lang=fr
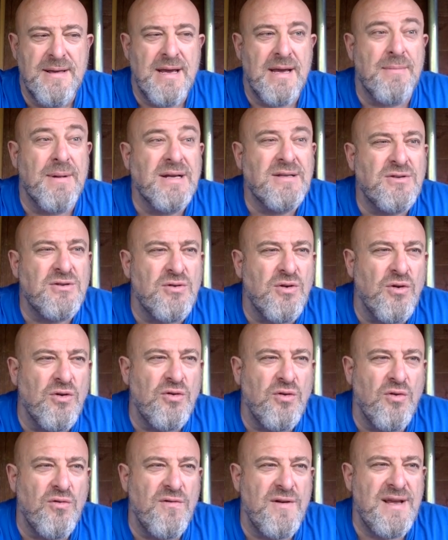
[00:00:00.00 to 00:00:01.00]
eh ben, se sont
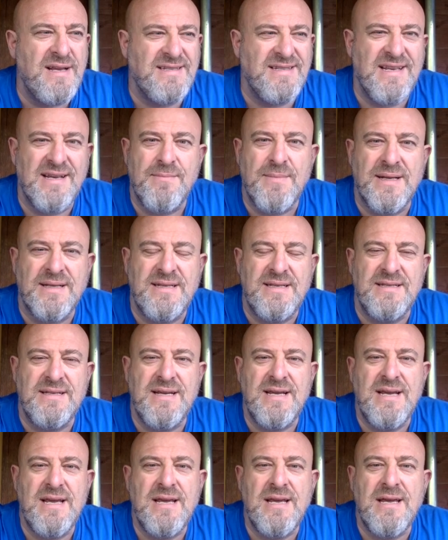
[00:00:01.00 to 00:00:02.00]
retrouvés
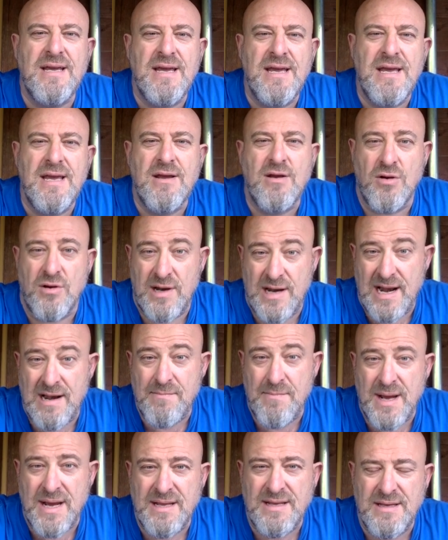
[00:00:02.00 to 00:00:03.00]
stigmatisés et quand
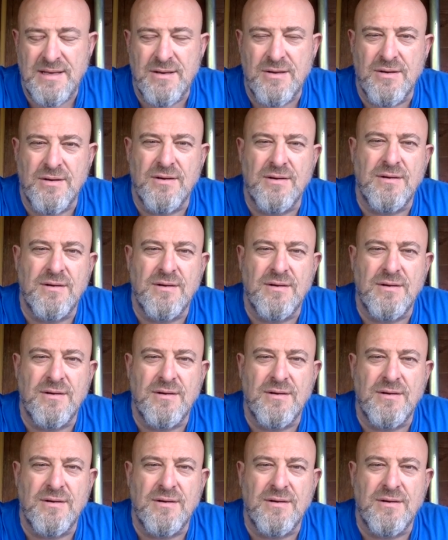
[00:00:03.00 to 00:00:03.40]
l'Allemagne